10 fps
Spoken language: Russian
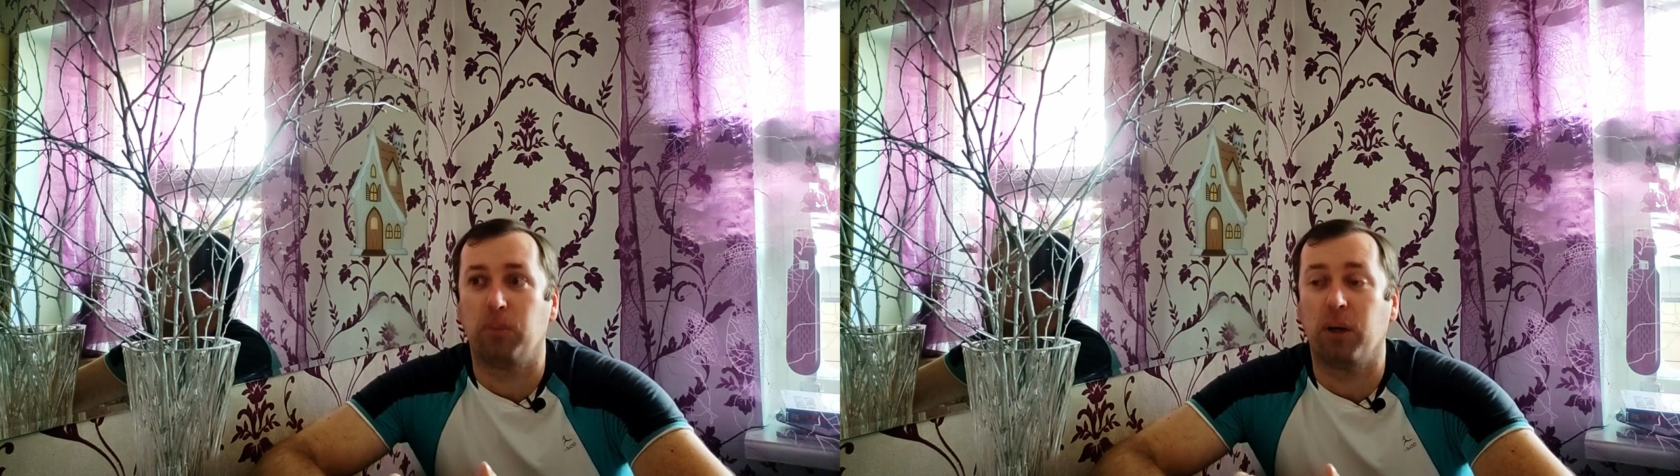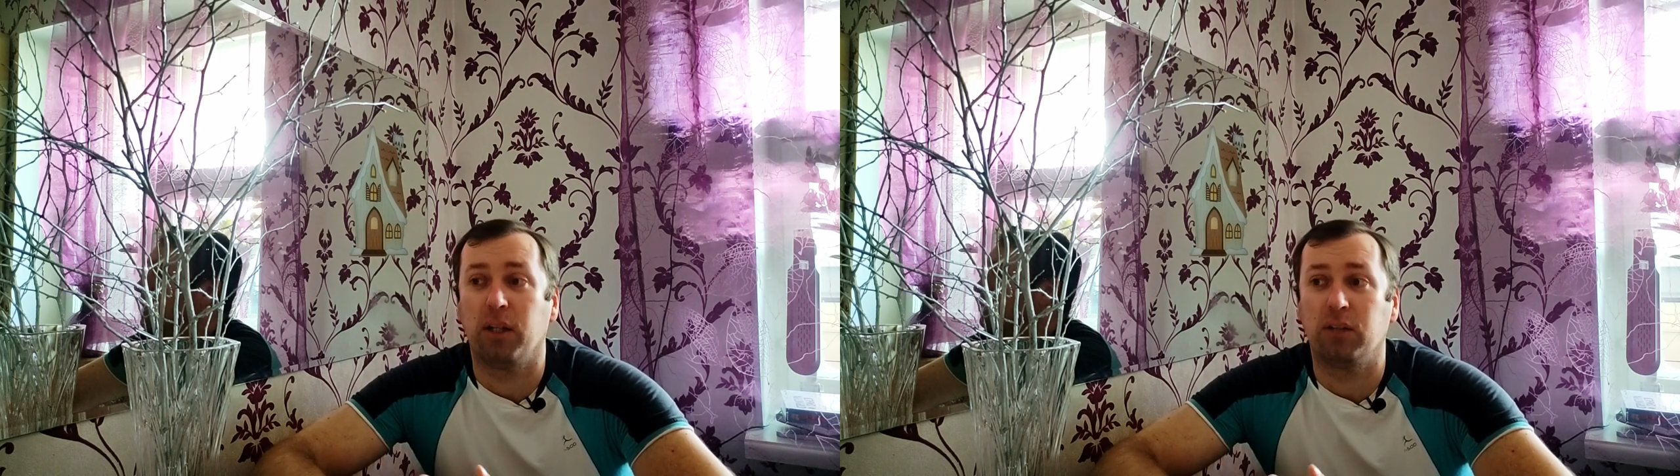
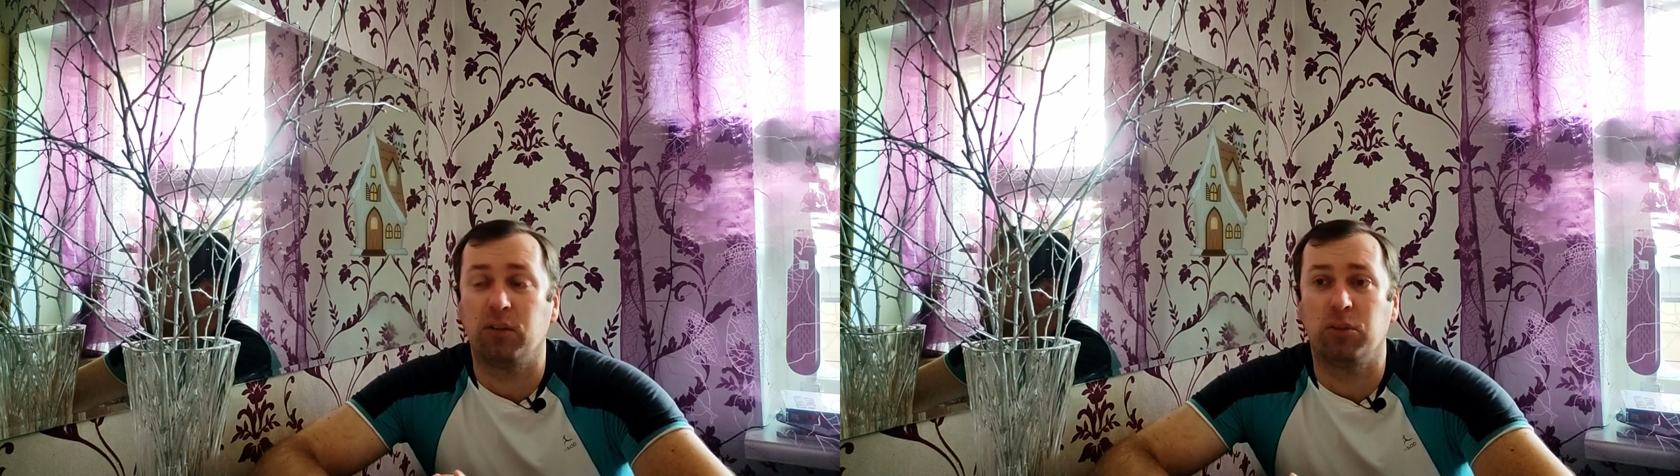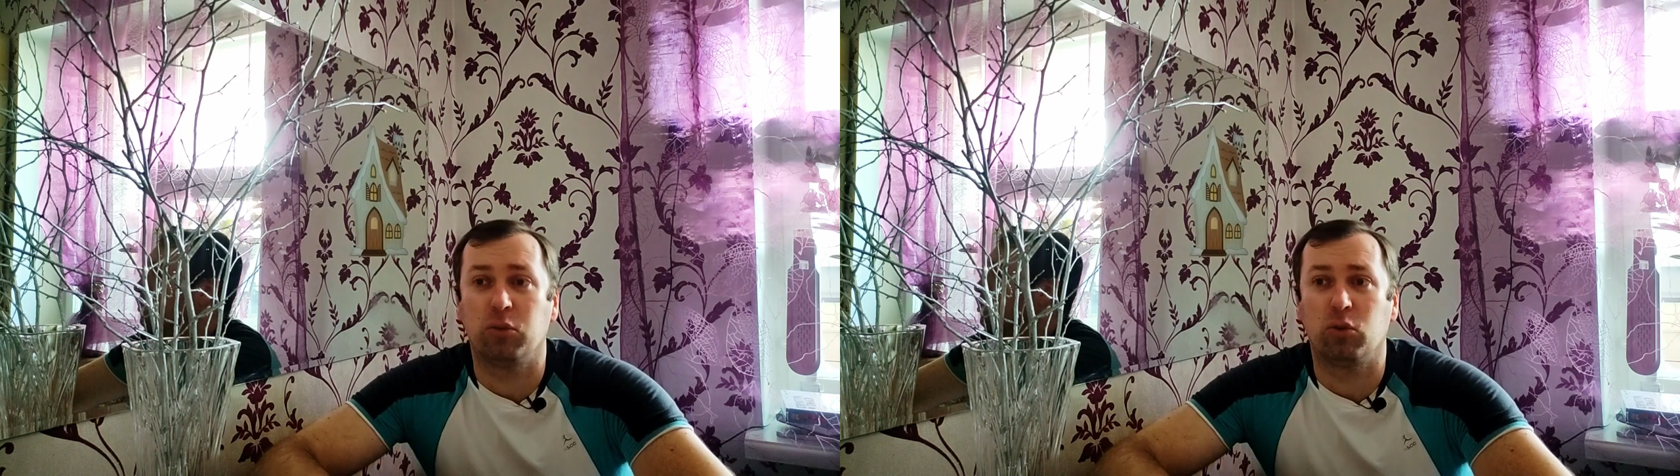
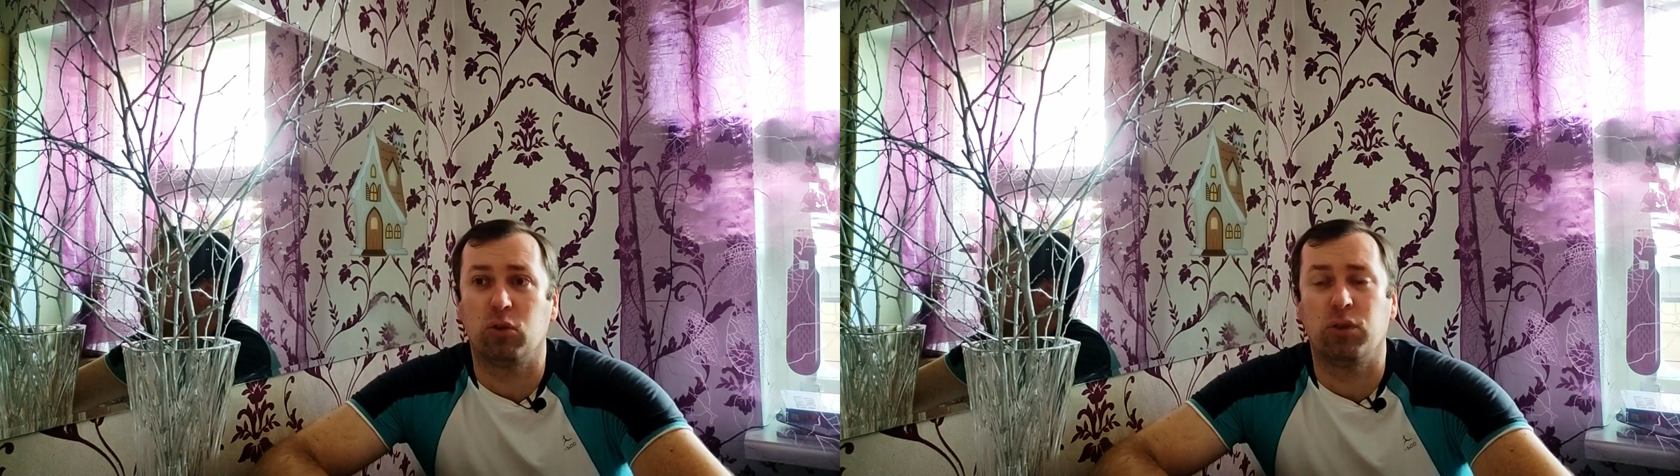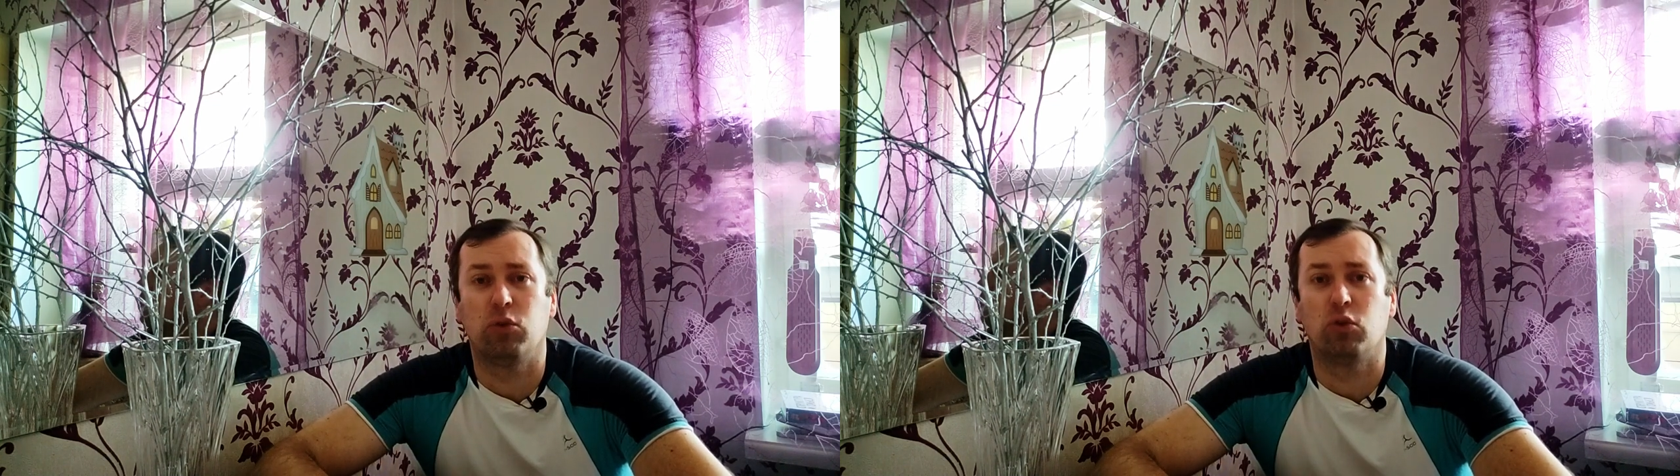показывают нам, что
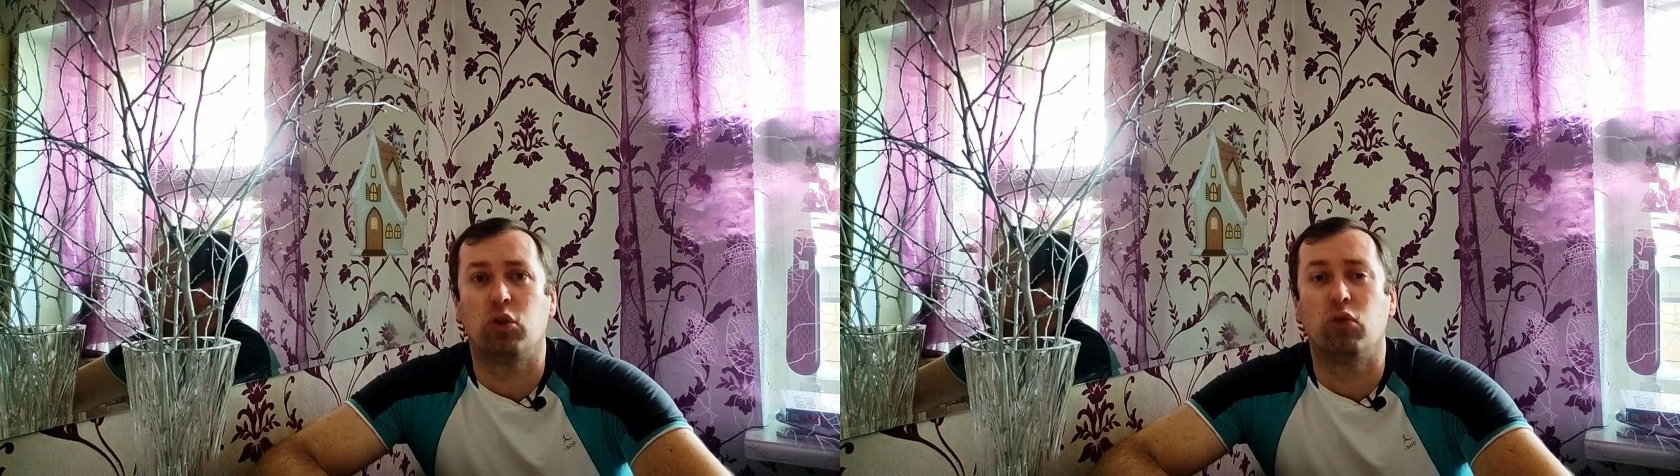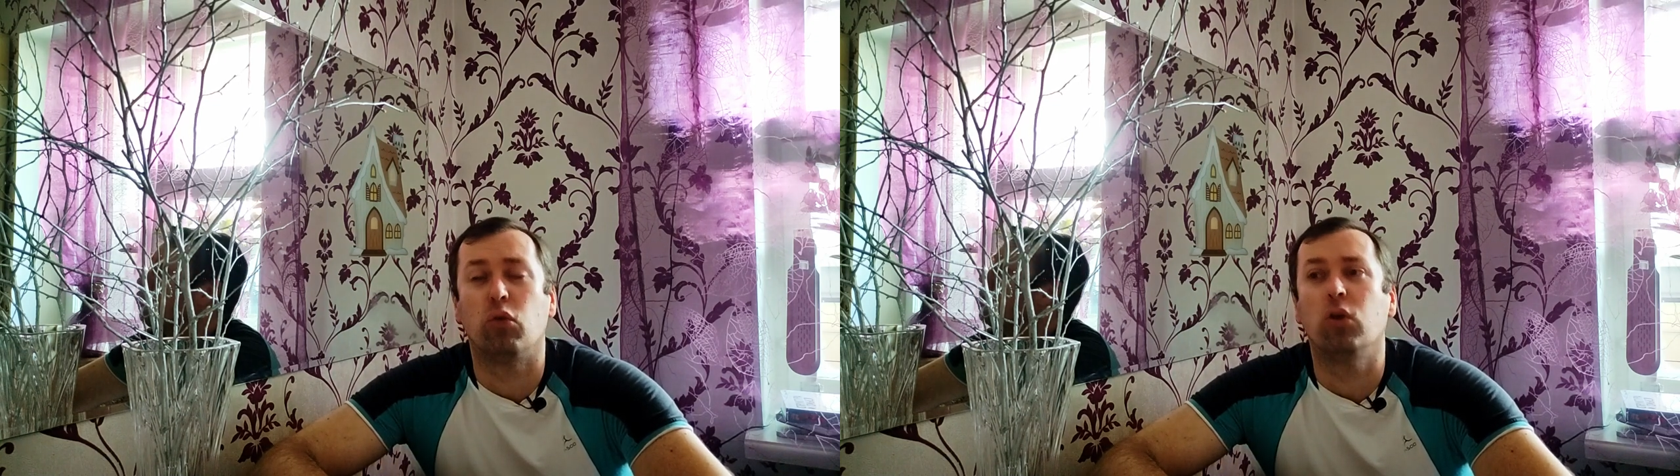это все
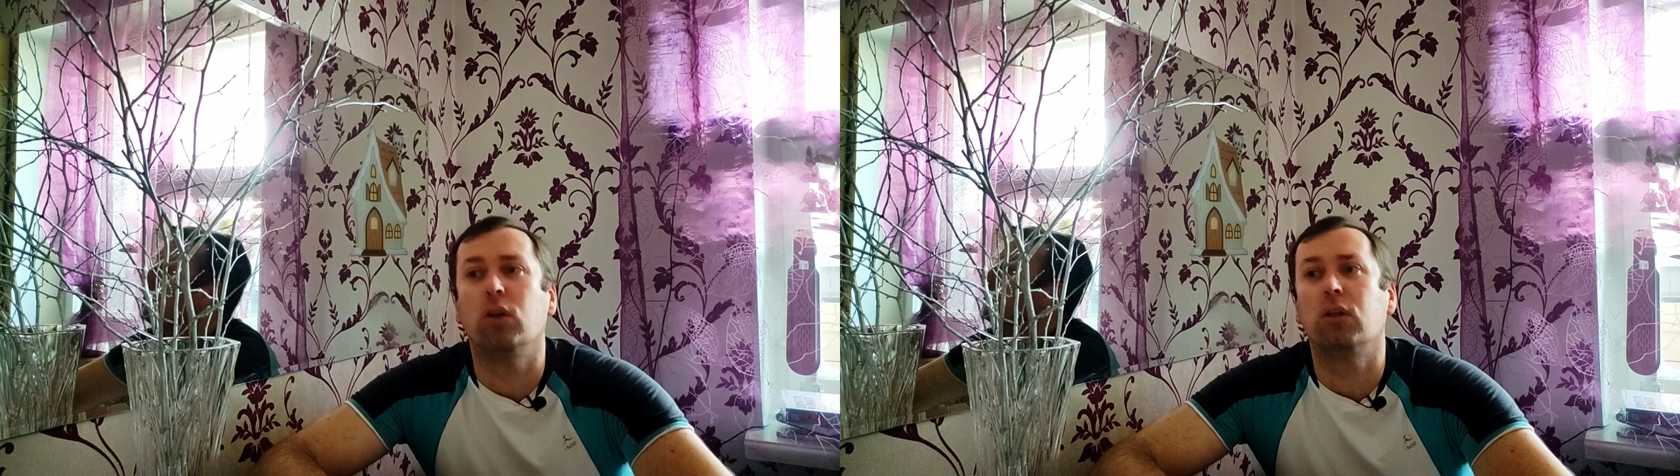живое,